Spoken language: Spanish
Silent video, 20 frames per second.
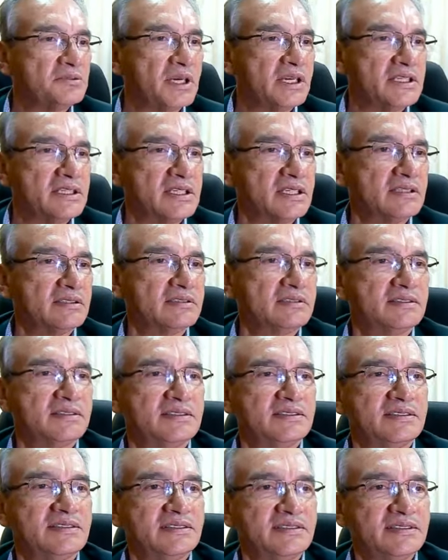a su cancha.
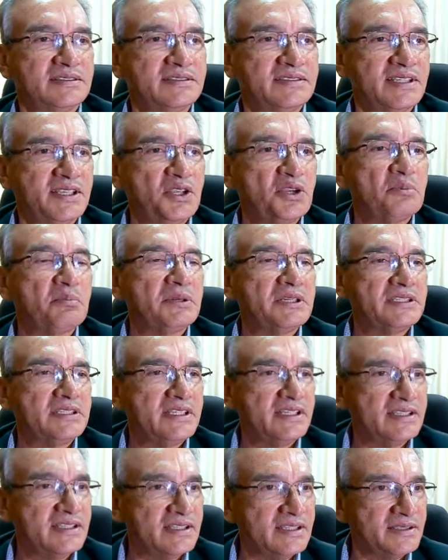Señor
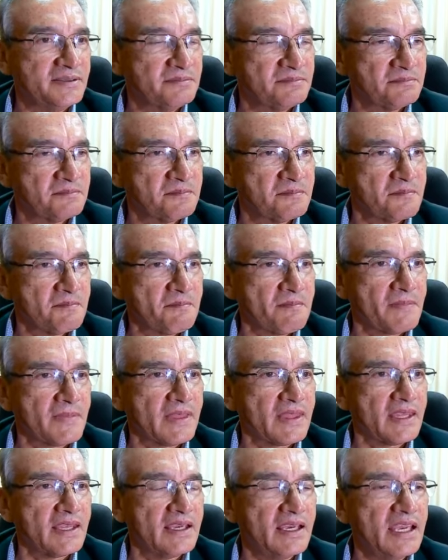presidente,
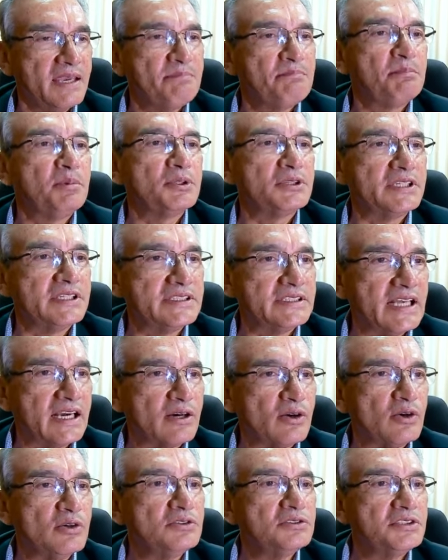es
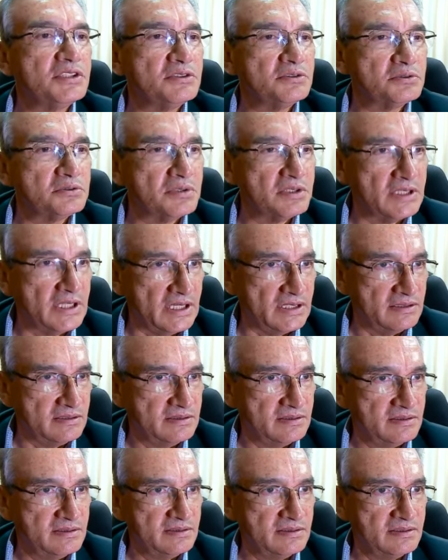potestad constitucional
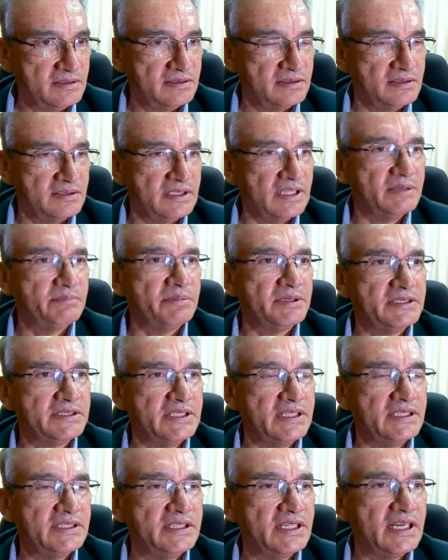del
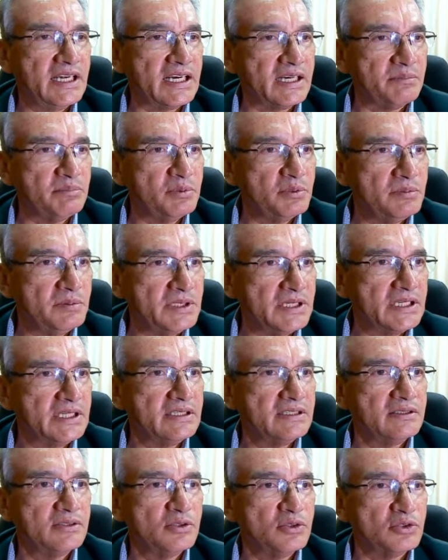presidente de la
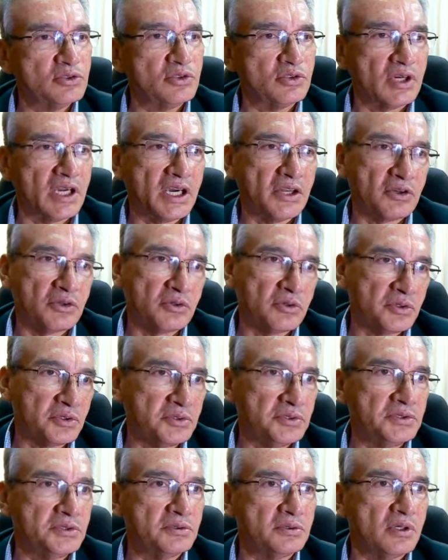República otorgar o no
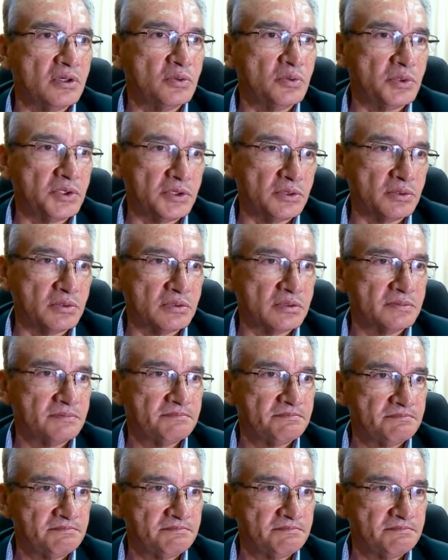un indulto.